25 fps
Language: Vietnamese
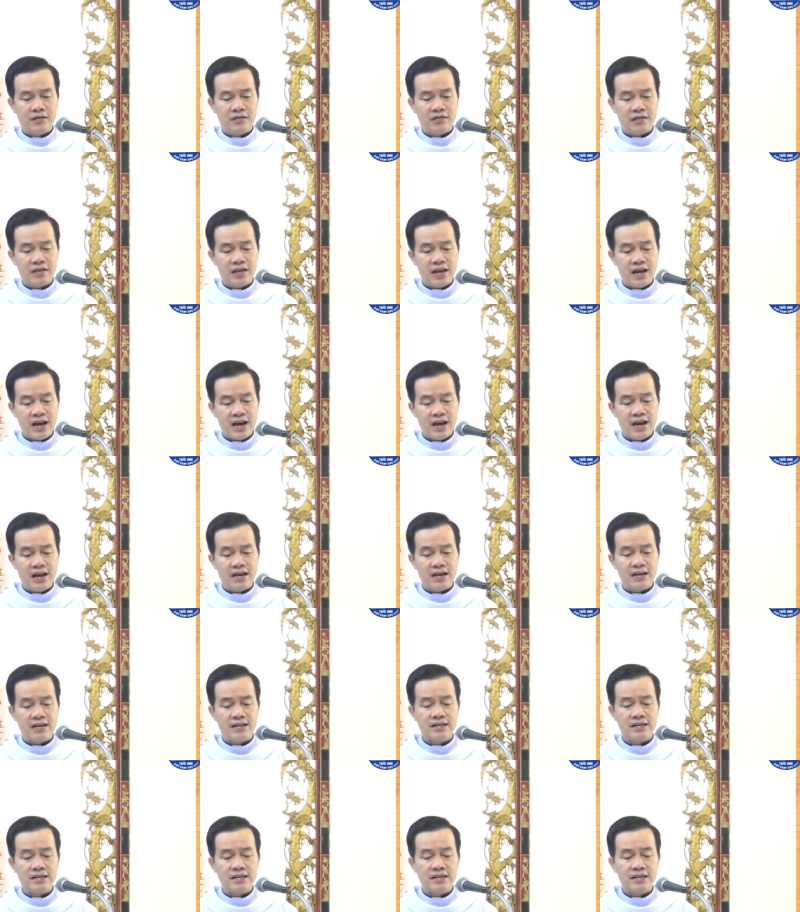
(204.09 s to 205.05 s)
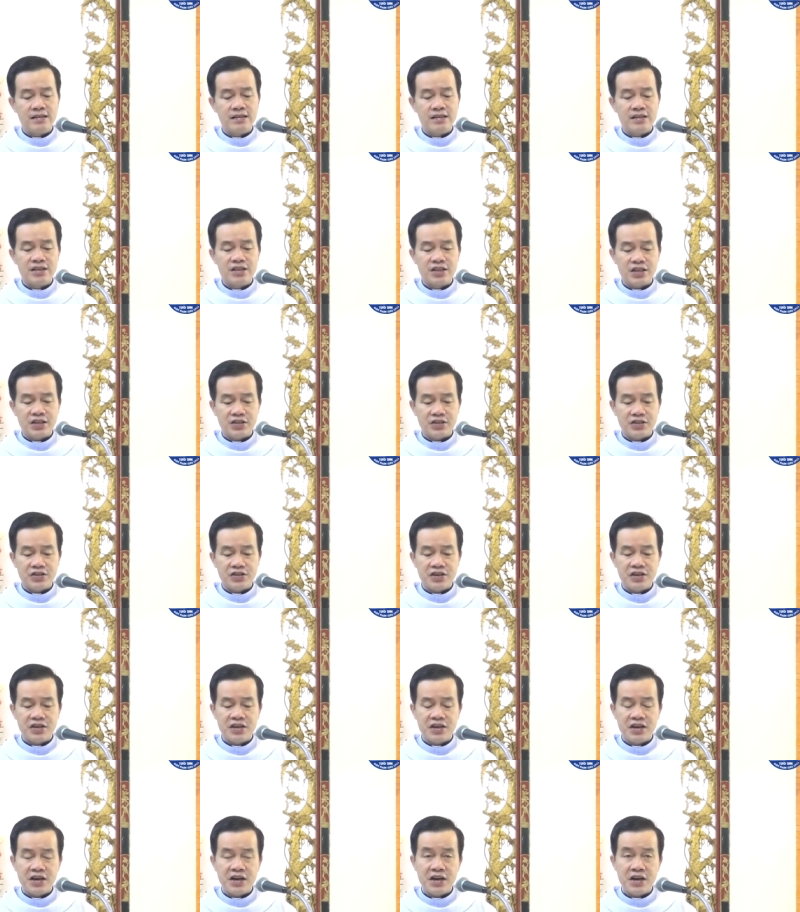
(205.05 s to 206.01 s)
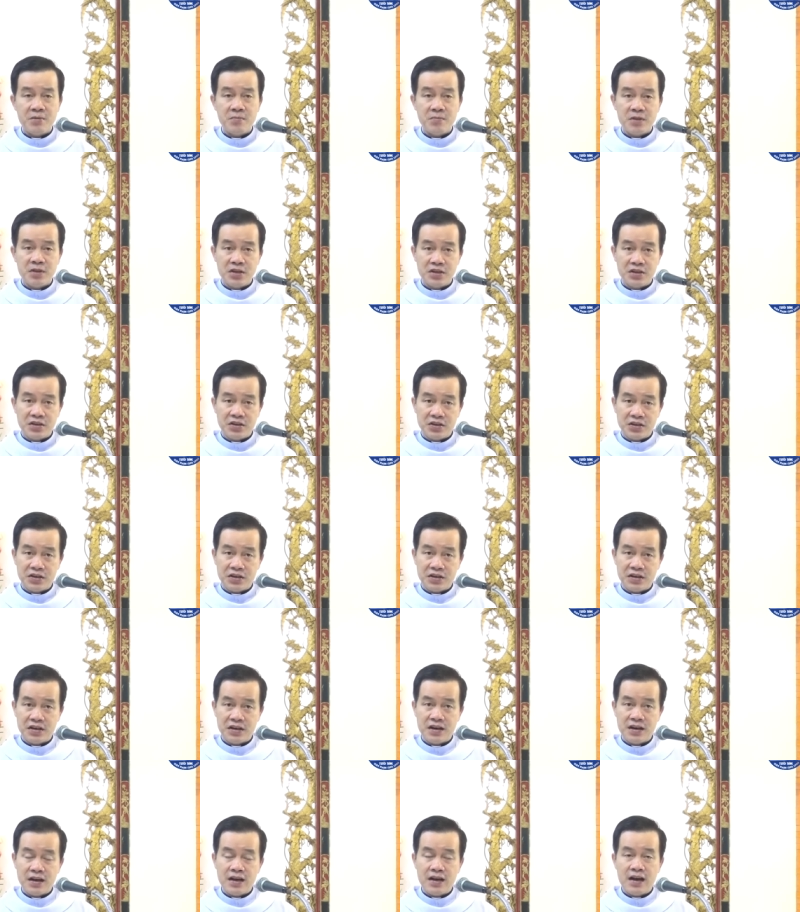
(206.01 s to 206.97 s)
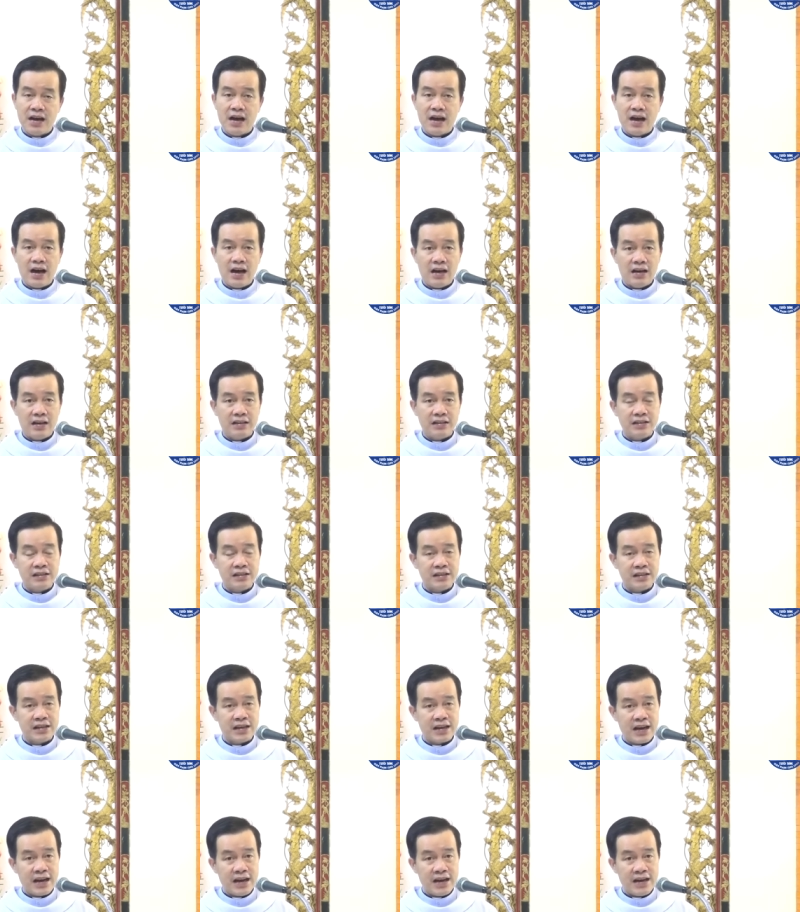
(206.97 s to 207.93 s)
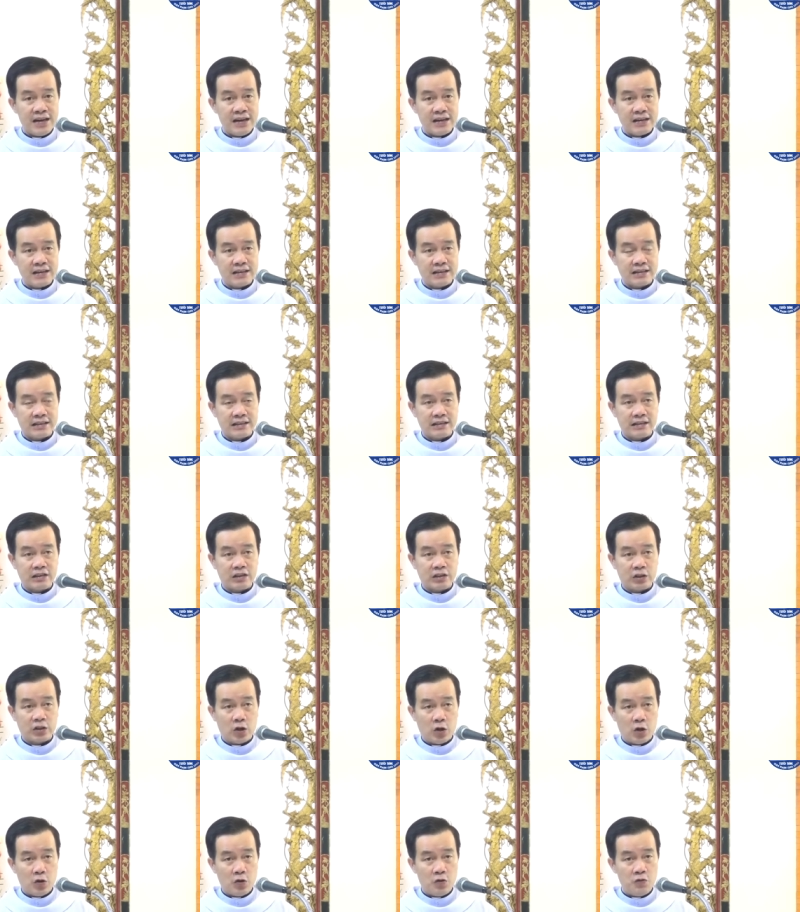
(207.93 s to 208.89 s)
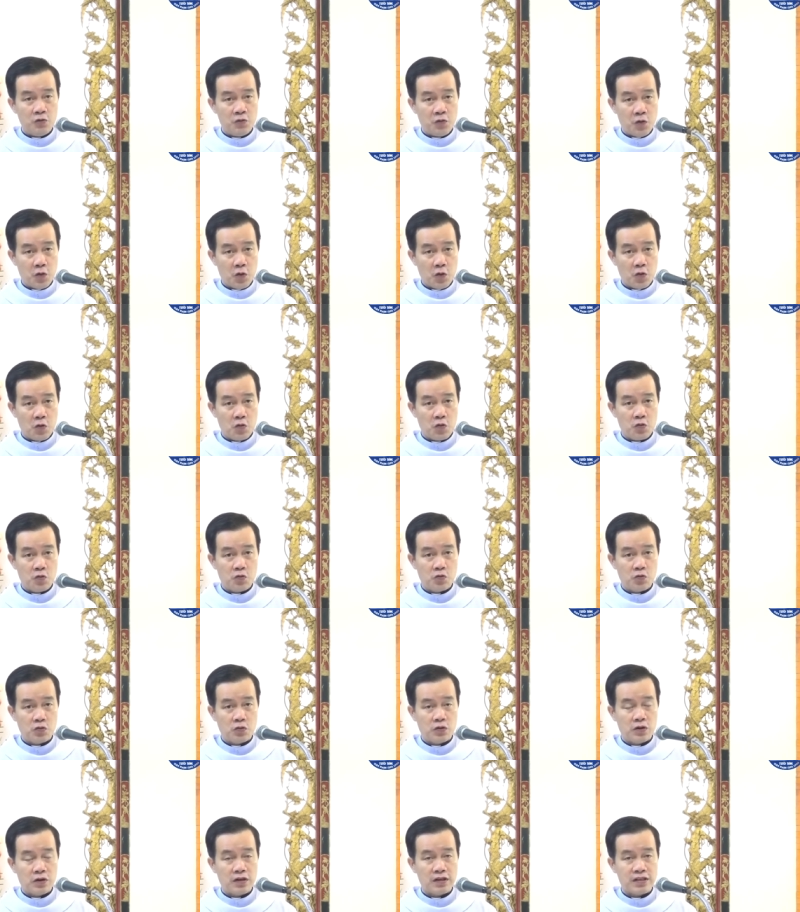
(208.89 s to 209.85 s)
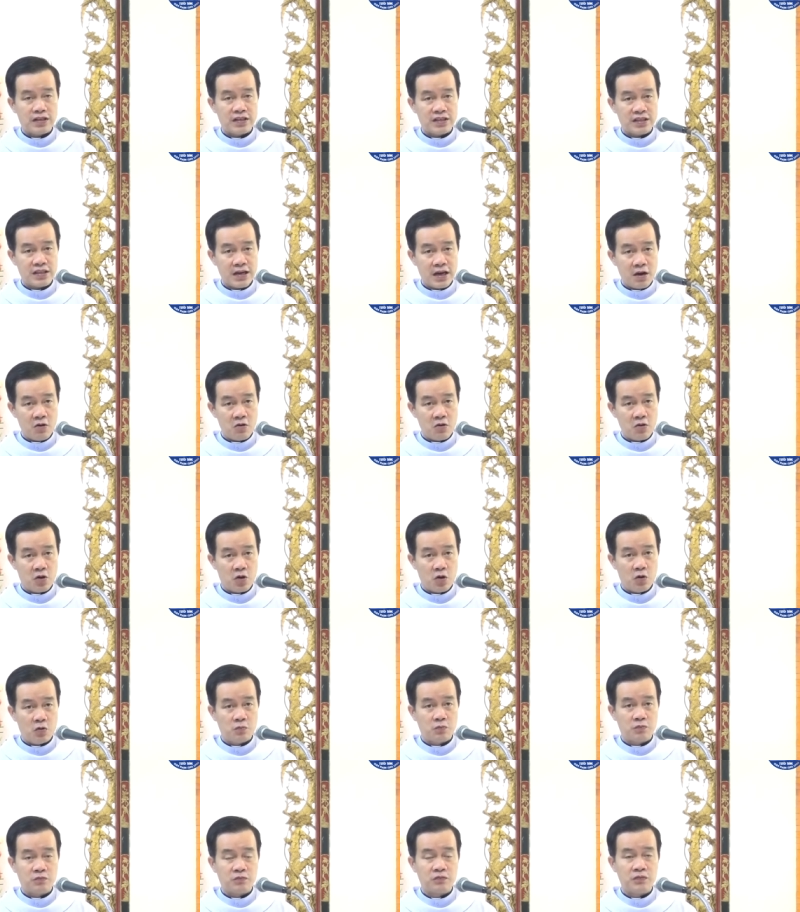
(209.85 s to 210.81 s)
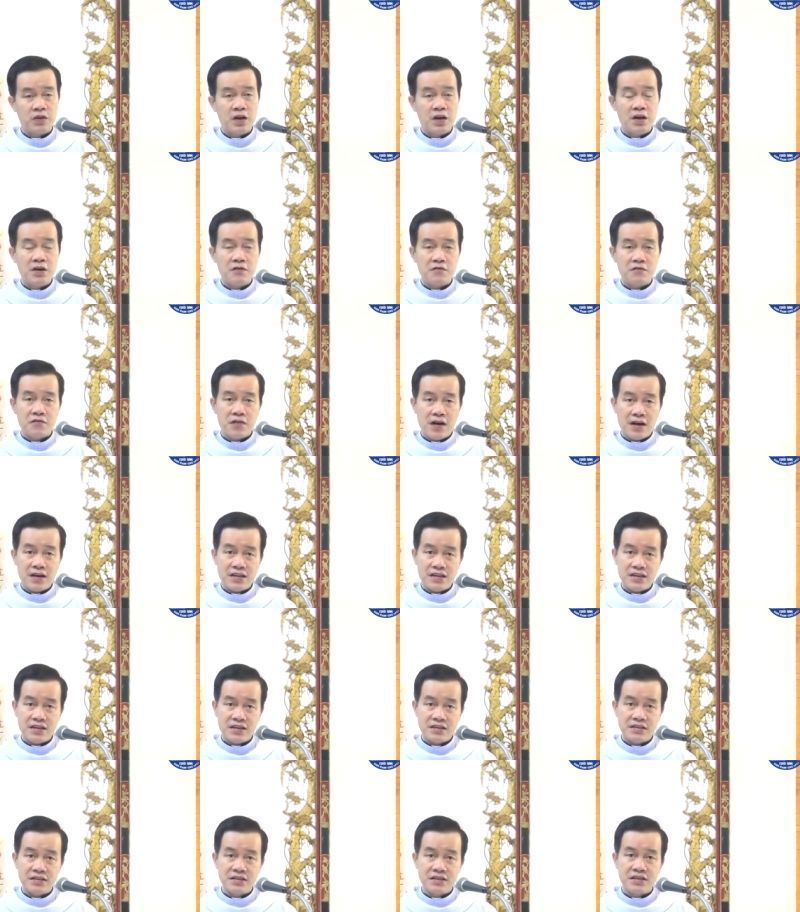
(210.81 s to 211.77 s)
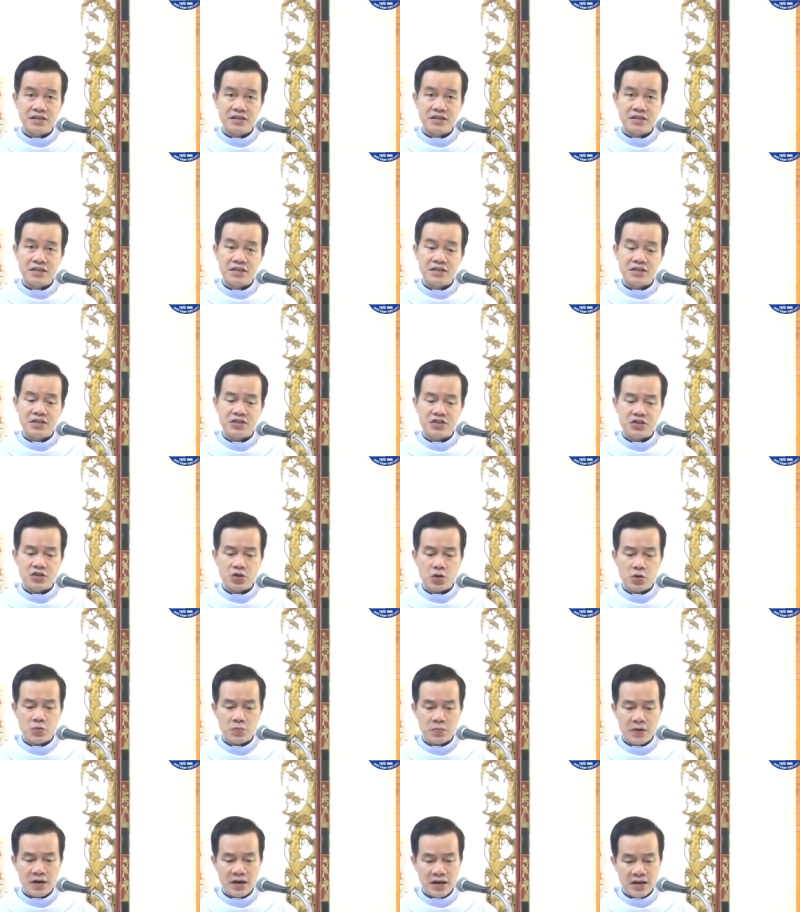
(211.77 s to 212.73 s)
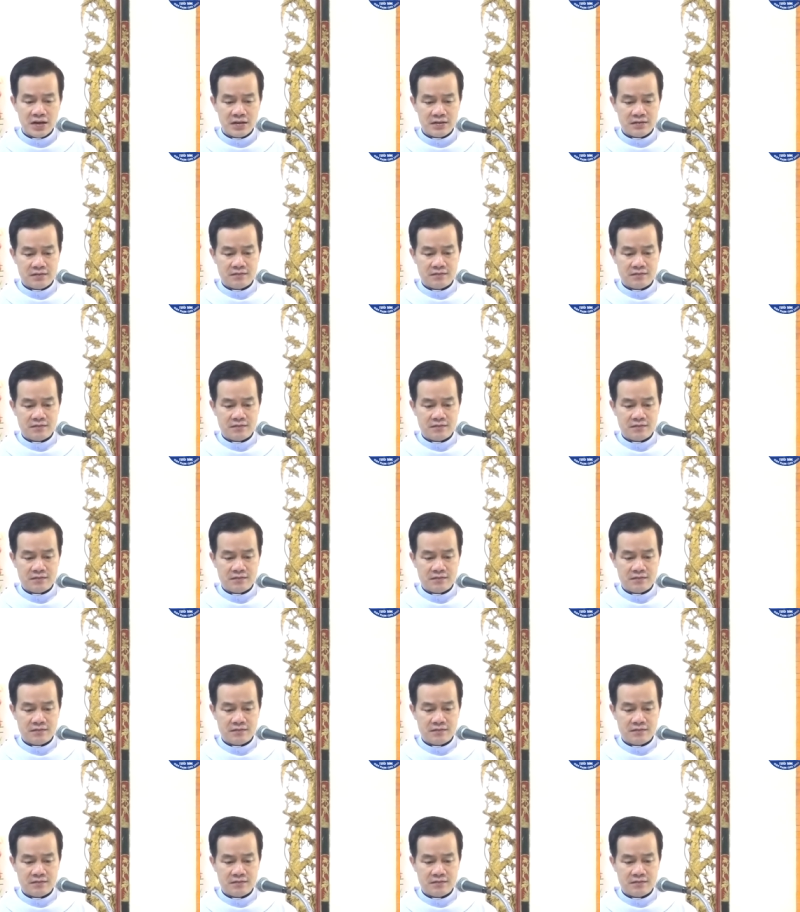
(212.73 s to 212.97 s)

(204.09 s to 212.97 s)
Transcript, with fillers: và sự khiêm nhường ở các tổ phụ sau cùng và những người rốt hết